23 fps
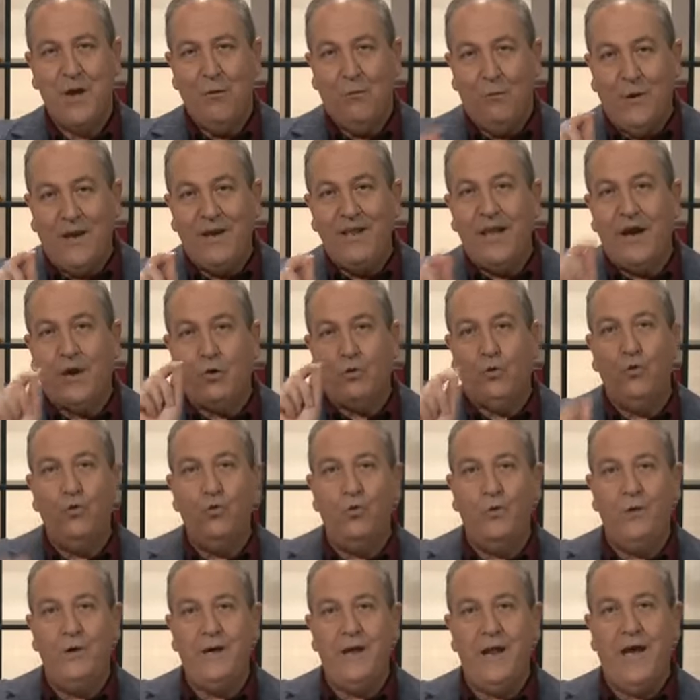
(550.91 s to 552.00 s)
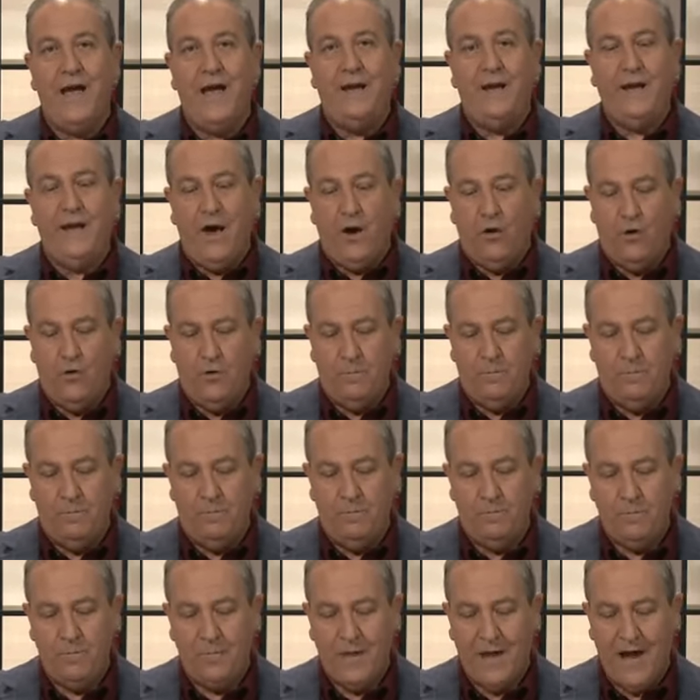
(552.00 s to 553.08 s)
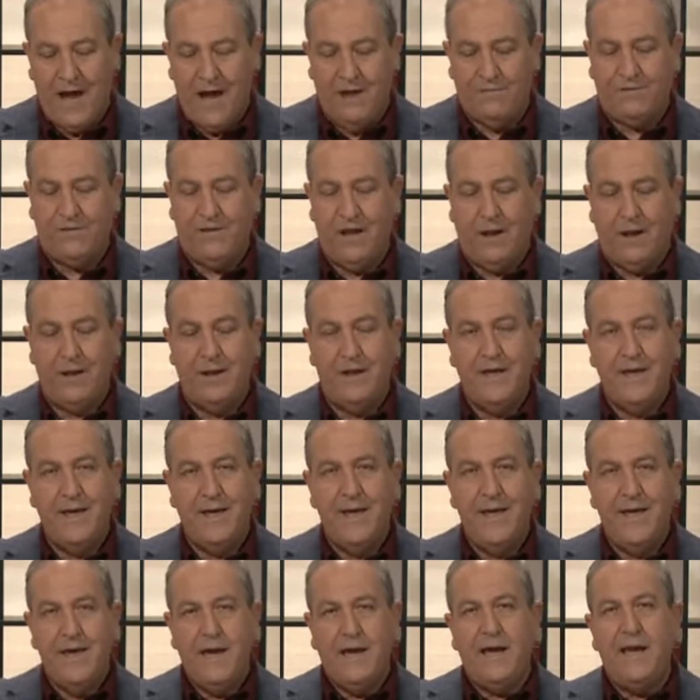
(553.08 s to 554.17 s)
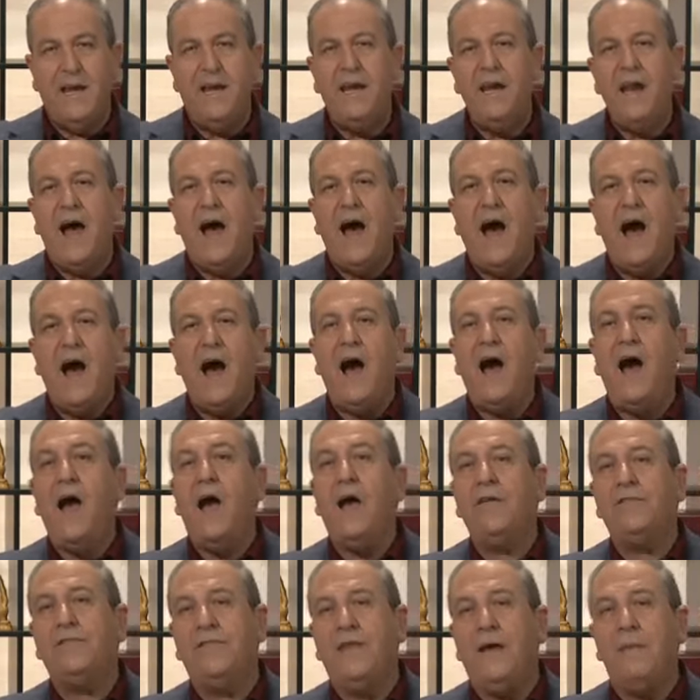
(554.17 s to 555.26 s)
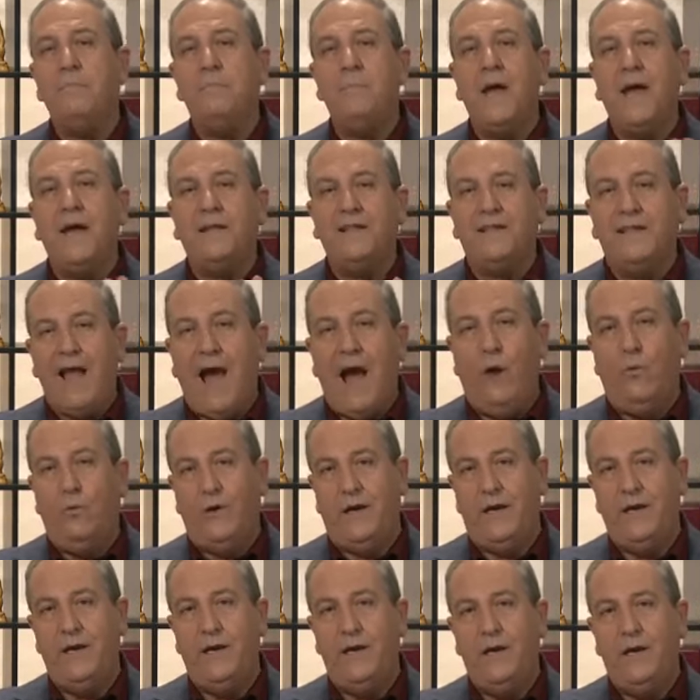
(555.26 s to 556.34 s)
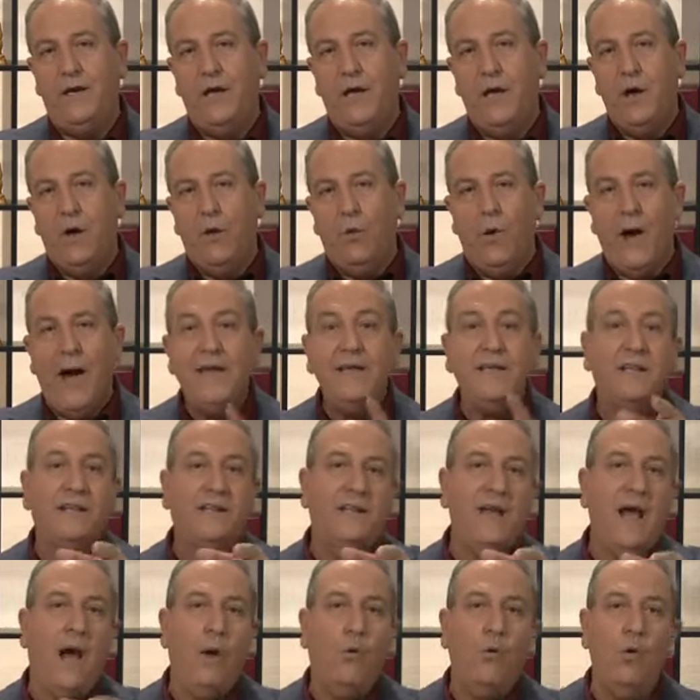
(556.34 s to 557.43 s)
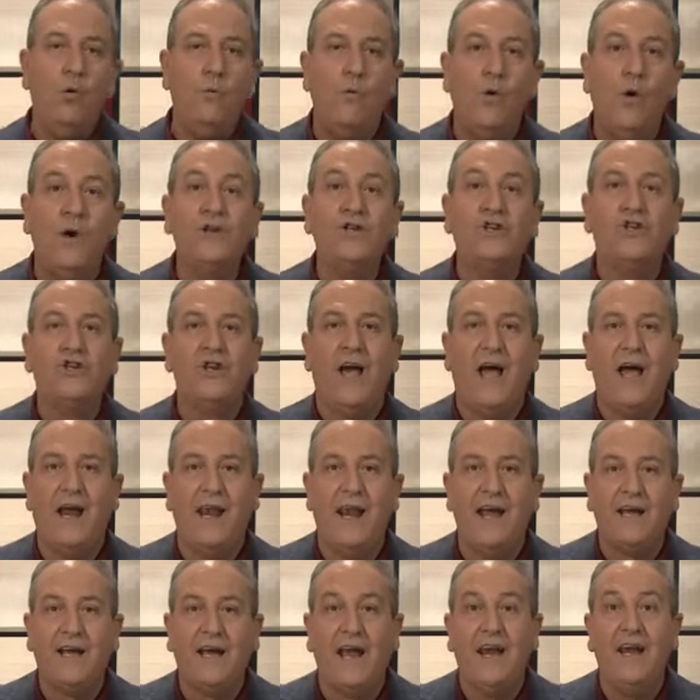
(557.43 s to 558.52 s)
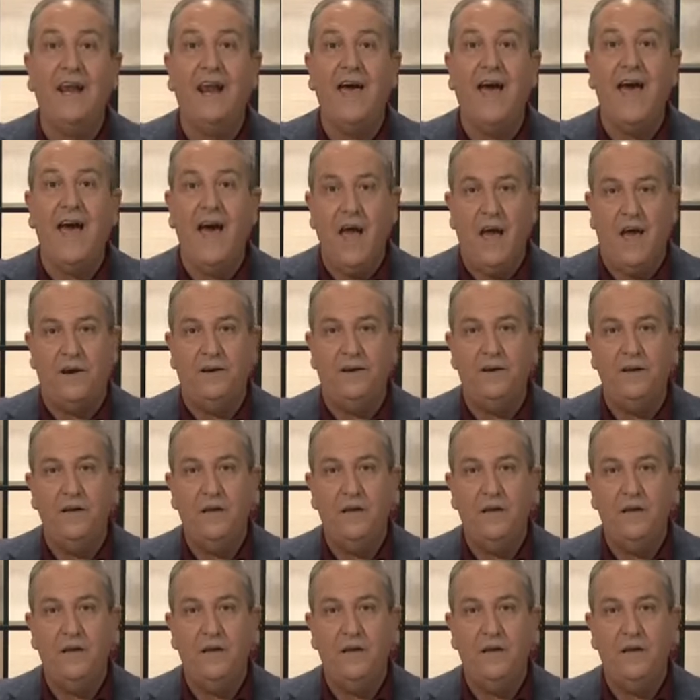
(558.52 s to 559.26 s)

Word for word: وليكون لهم أفضل إنها أعظم دعوة وهي الدعوة موجهة لك الآن